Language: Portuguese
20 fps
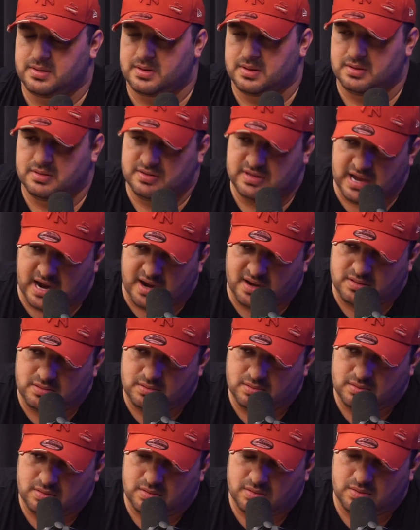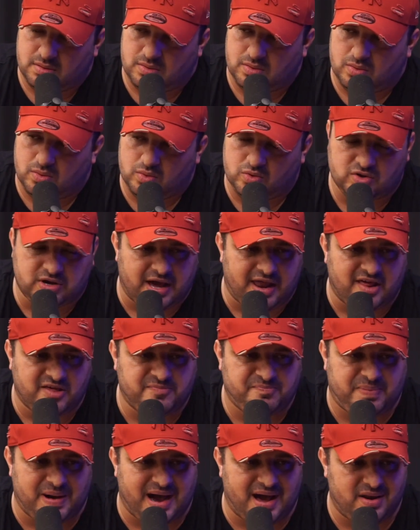certo? Os caras
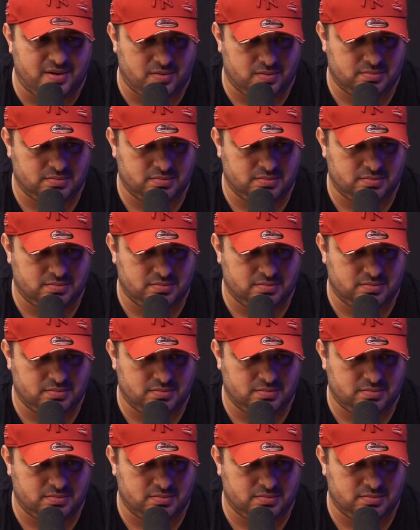param.